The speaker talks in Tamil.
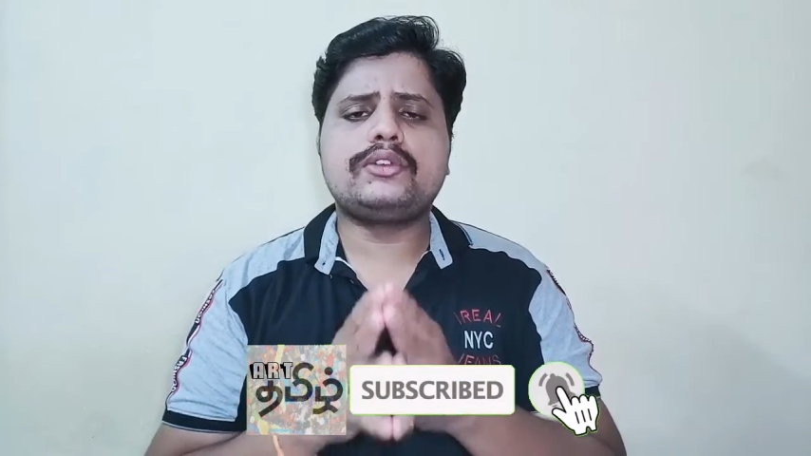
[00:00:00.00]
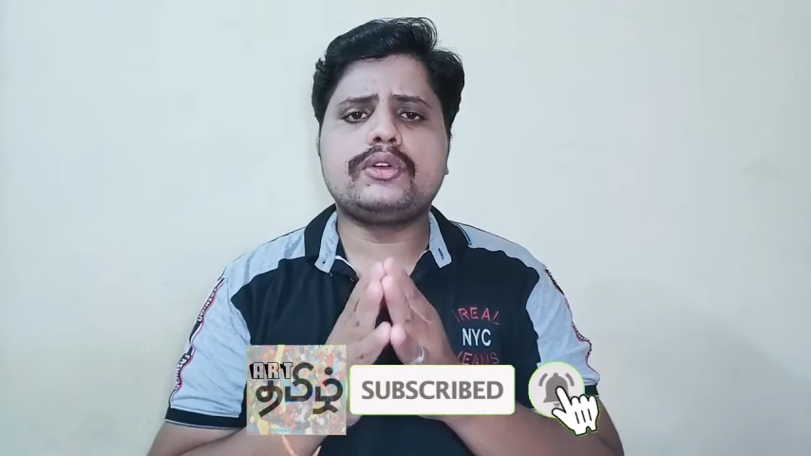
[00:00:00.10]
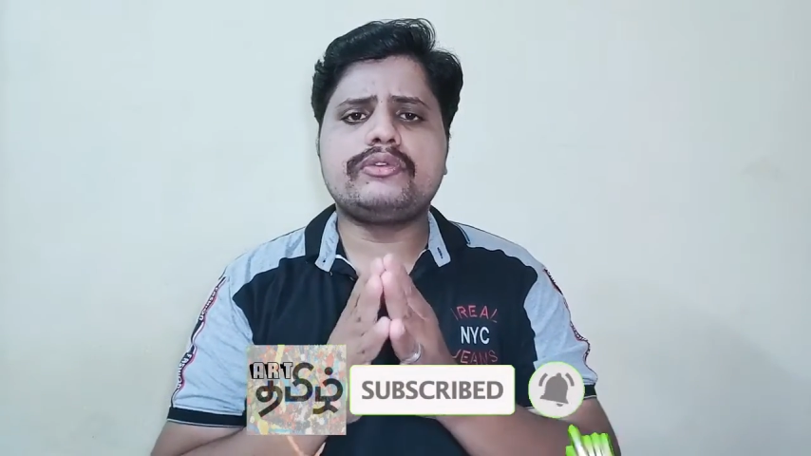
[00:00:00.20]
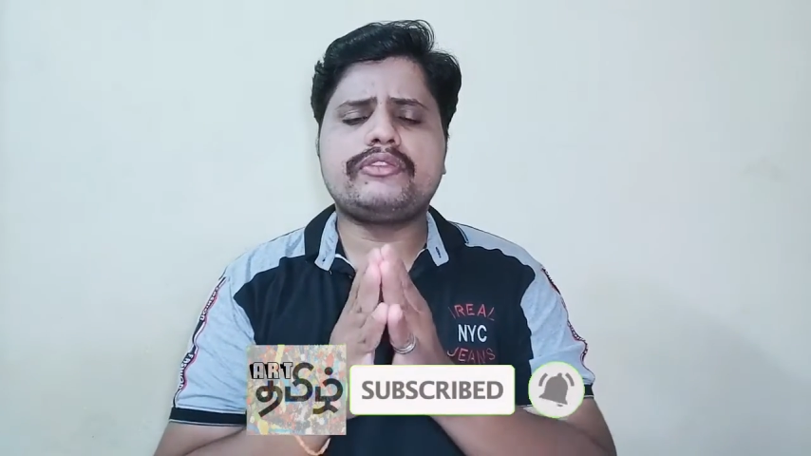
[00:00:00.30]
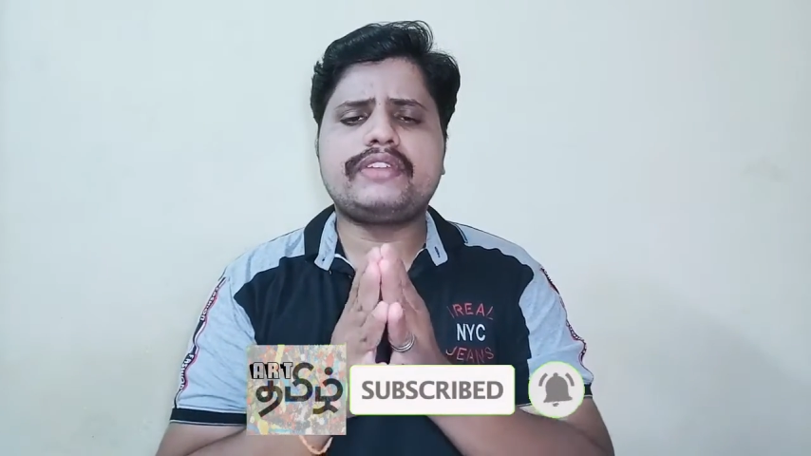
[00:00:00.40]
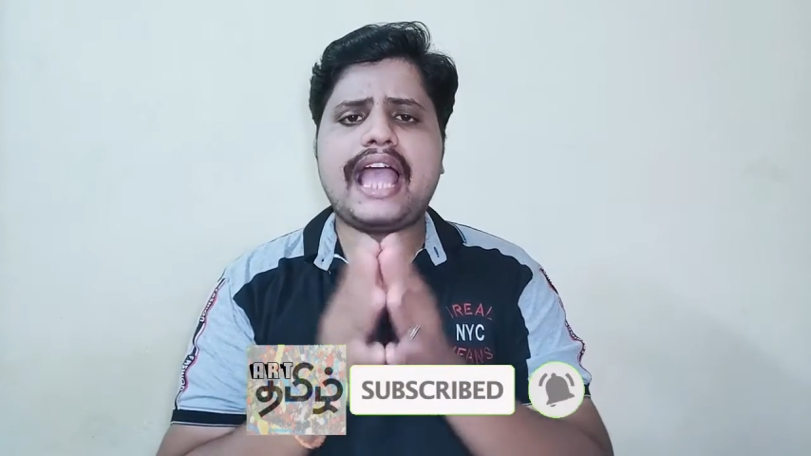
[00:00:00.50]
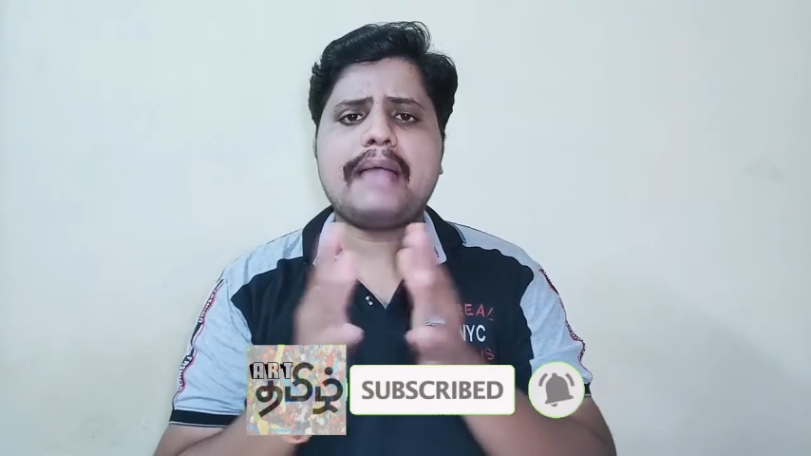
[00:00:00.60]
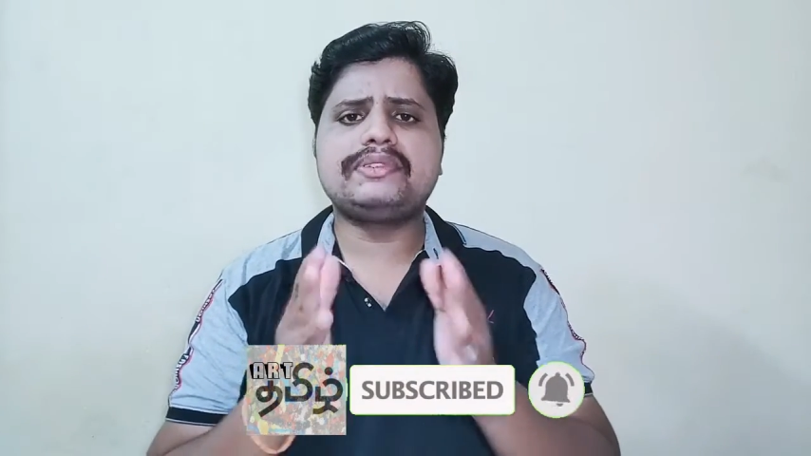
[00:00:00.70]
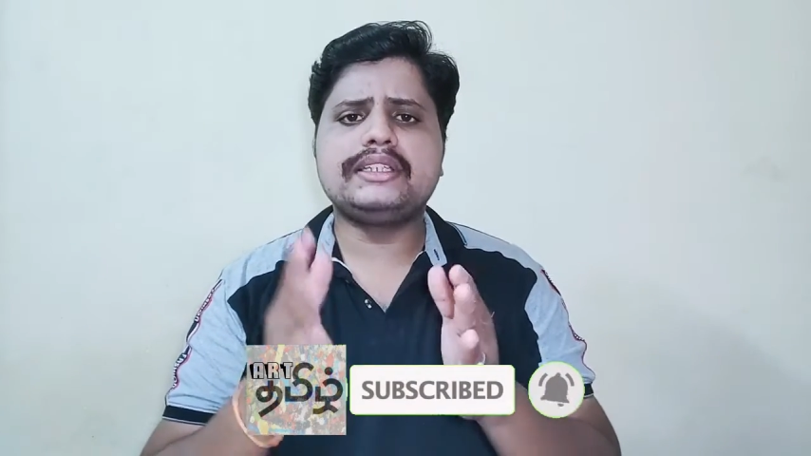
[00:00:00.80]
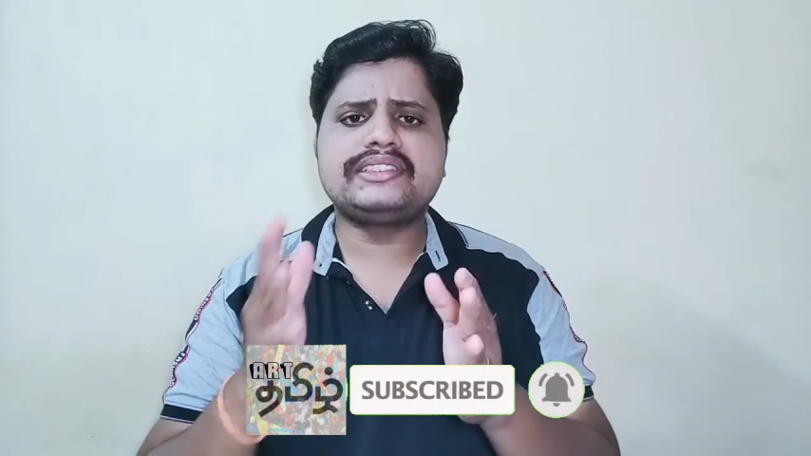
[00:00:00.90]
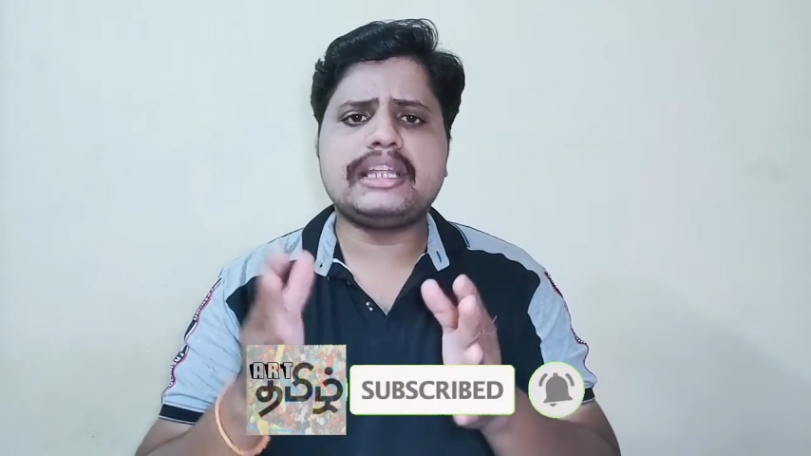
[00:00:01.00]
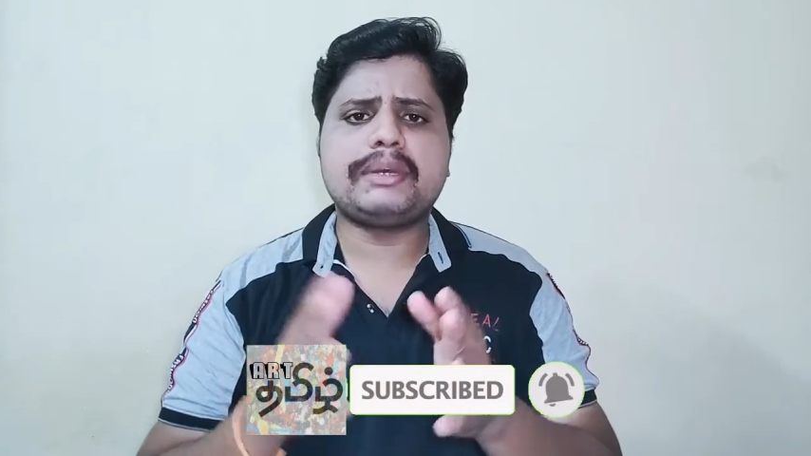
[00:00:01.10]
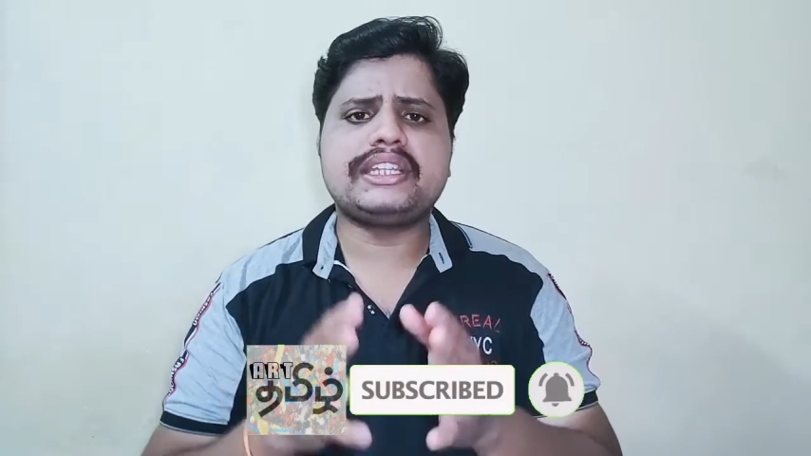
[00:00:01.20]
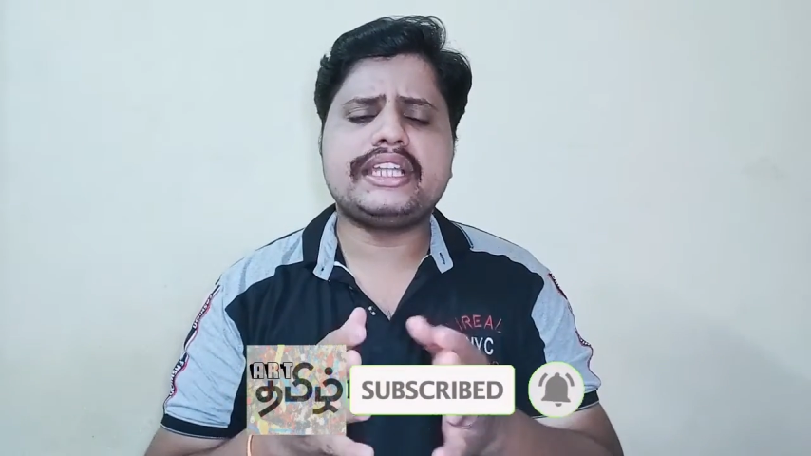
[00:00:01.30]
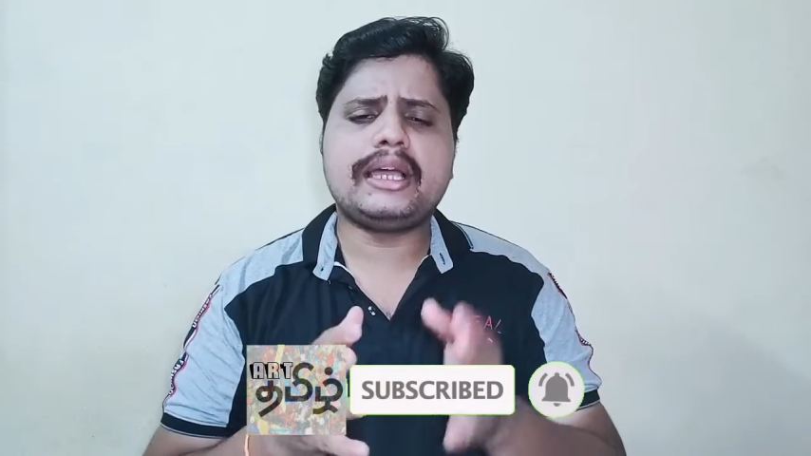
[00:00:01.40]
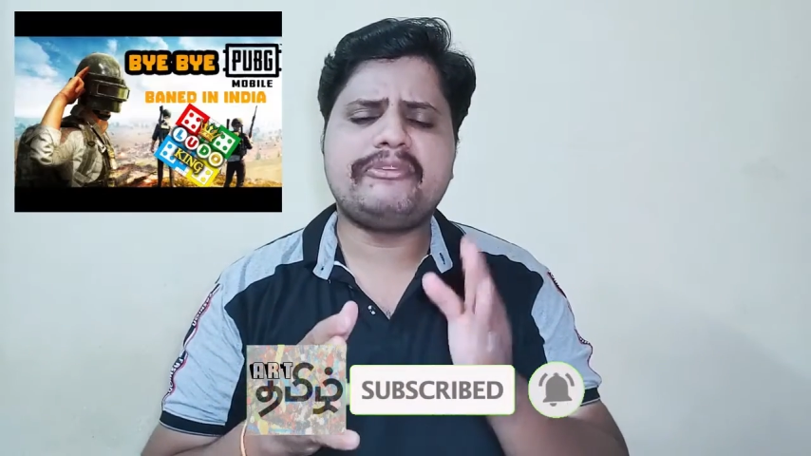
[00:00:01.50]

டூ ஃபிஃப்டி ஆப்ஸ் லிஸ்ட்டில் பார்த்தீங்கன்னா